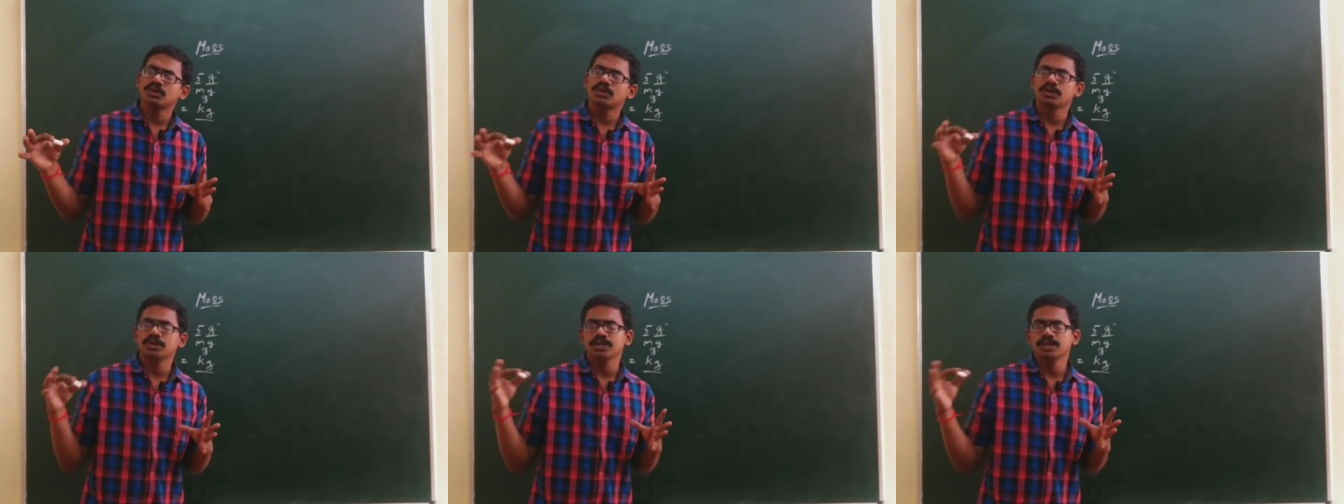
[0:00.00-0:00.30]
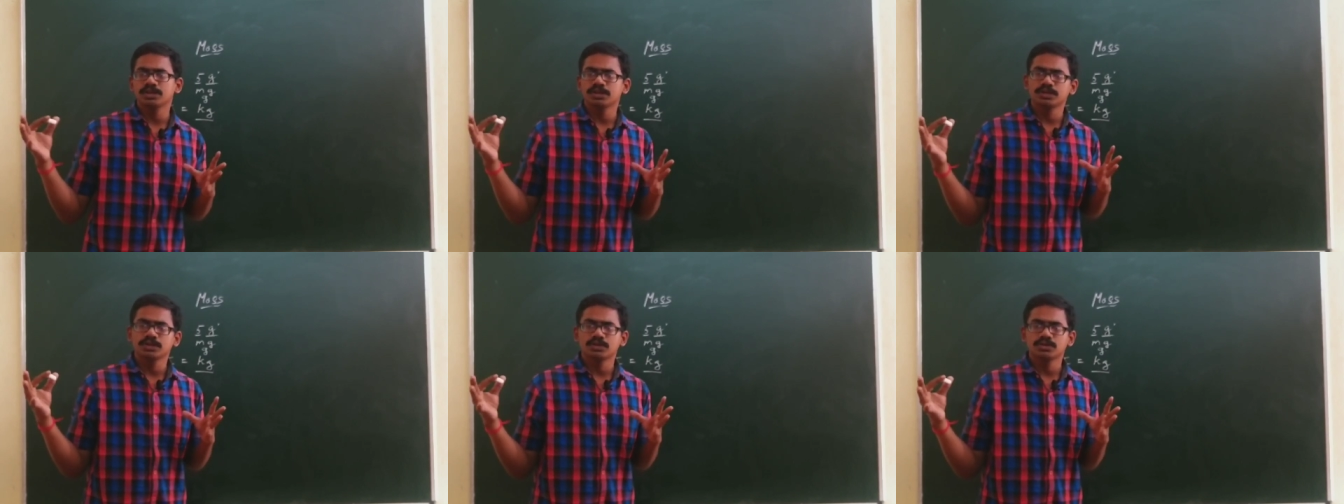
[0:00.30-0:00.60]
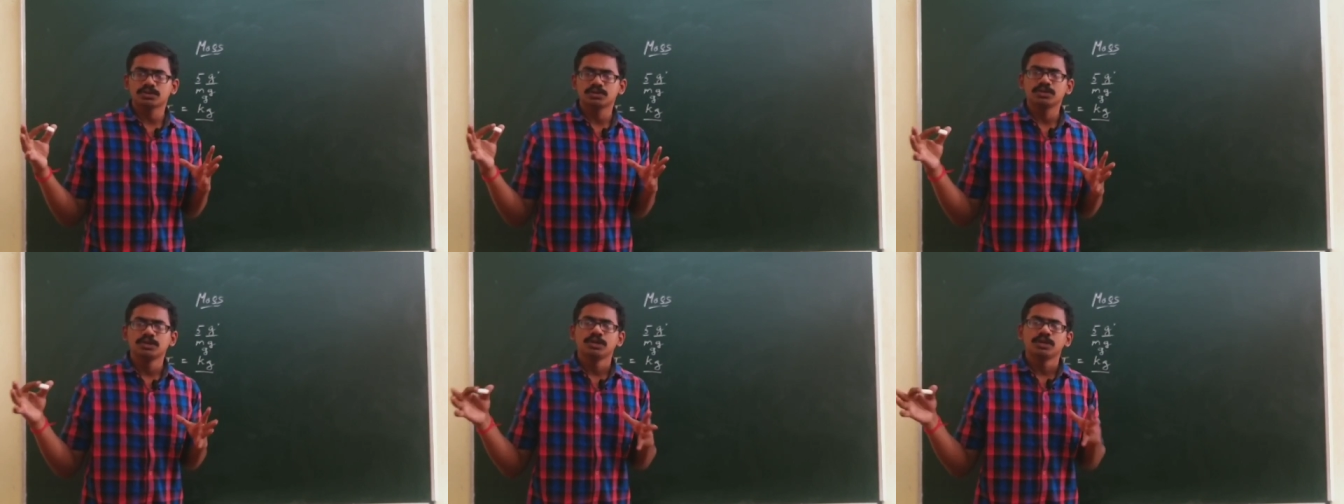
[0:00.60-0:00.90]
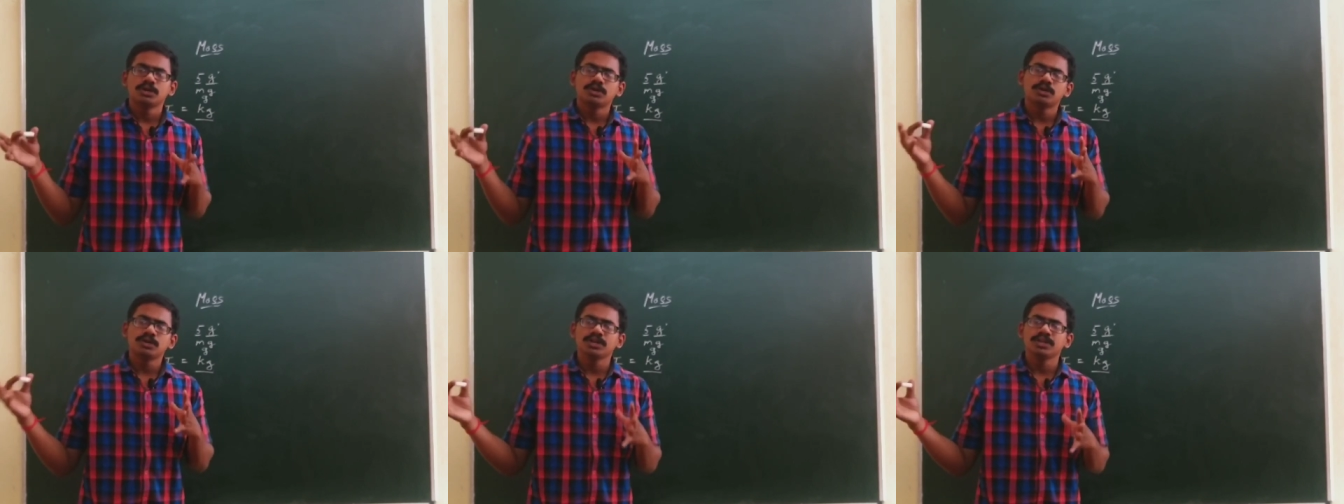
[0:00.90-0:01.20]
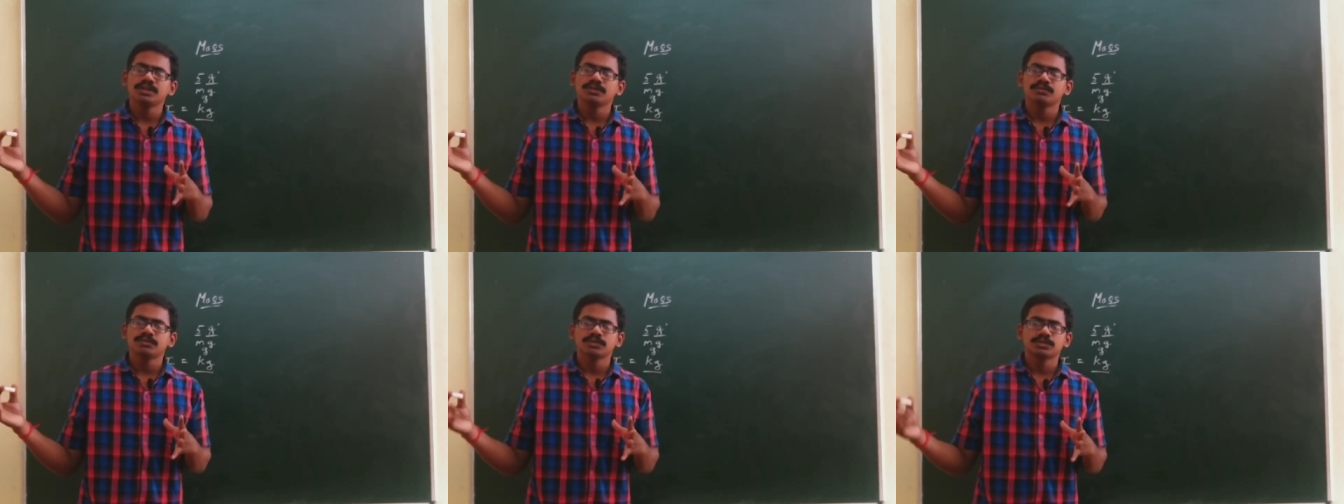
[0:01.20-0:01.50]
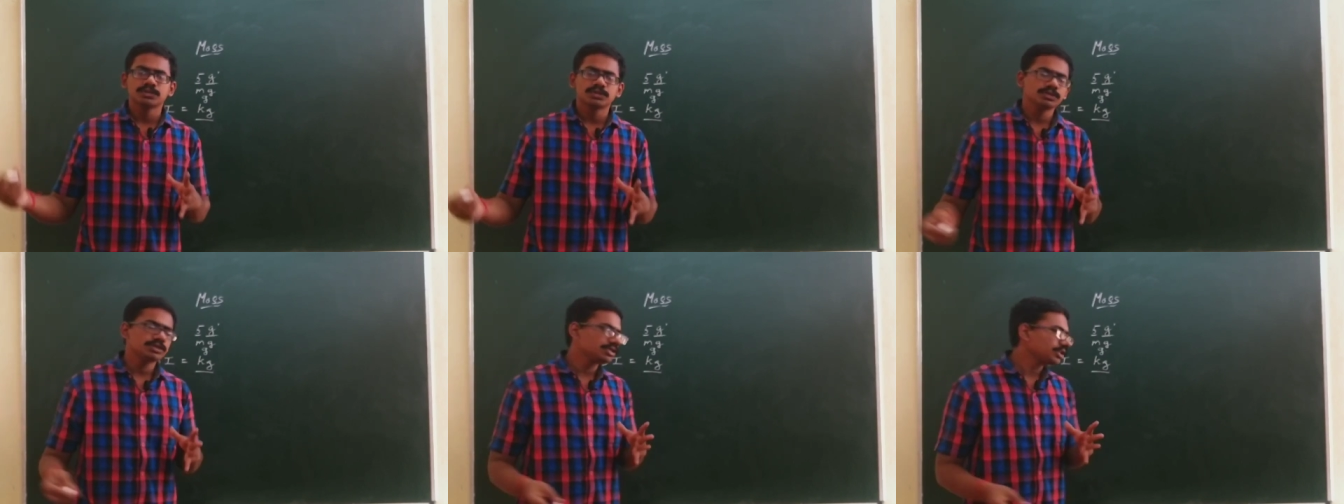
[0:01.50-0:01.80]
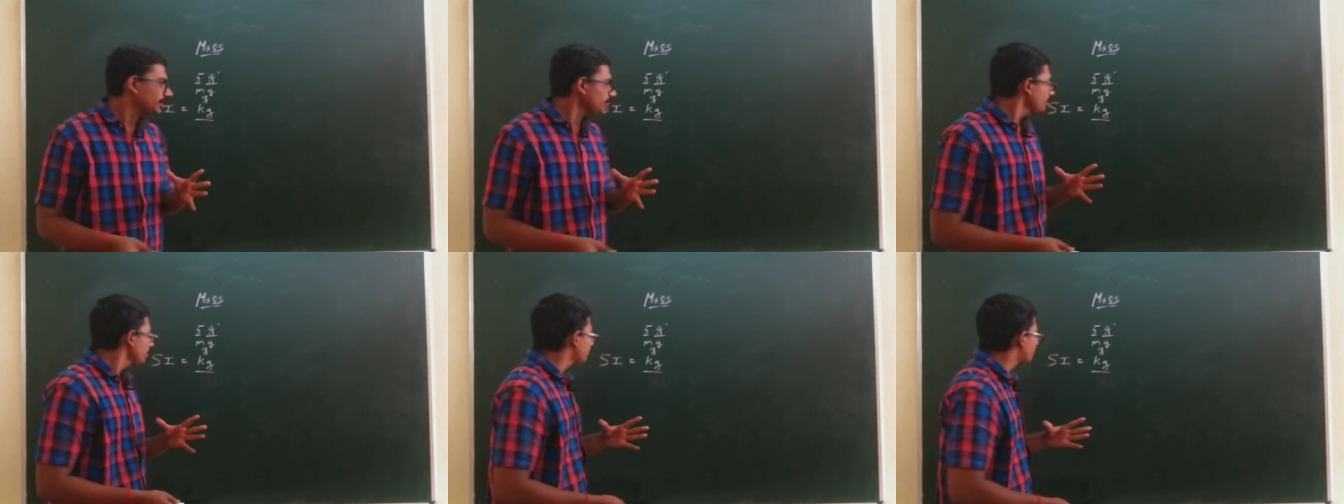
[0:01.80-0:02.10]
ஆனியன் எடுக்கிறோம் ஆனியன் வந்துட்டு
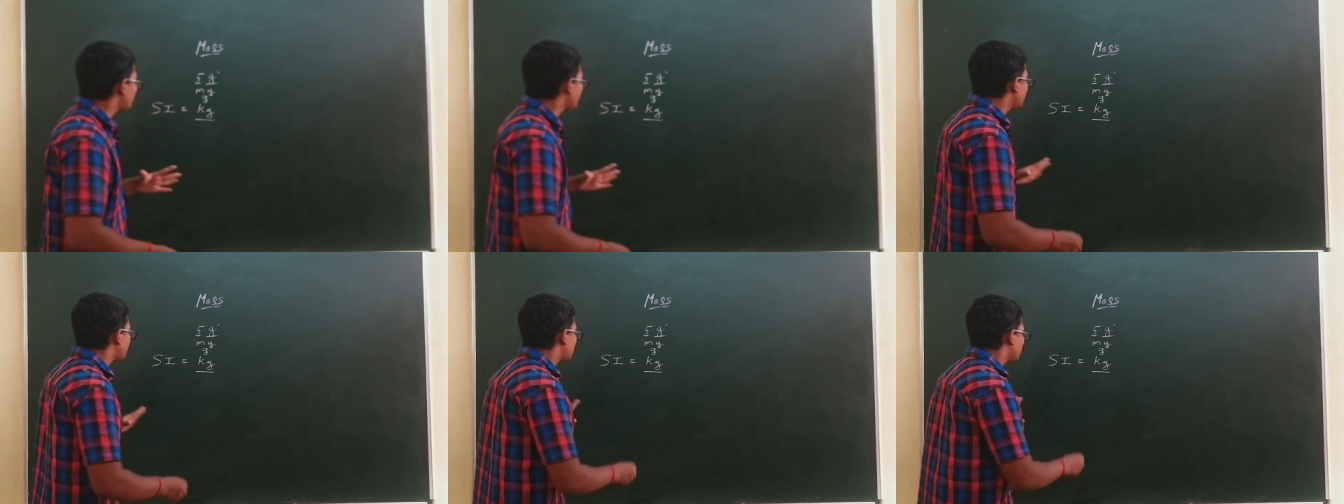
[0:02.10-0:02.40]
சே ஃபைவ்